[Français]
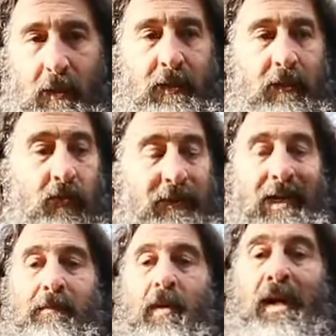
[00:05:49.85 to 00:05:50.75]
et c'est
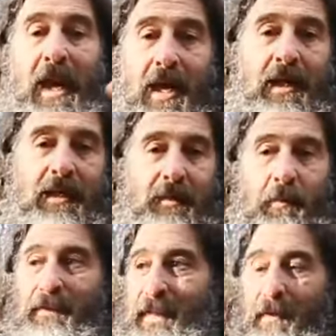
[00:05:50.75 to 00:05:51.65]
totalement la
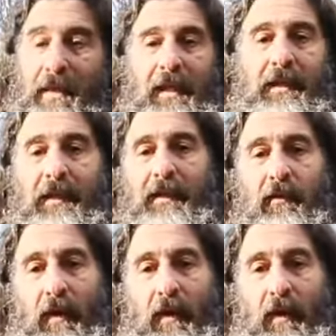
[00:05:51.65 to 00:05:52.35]
responsabilité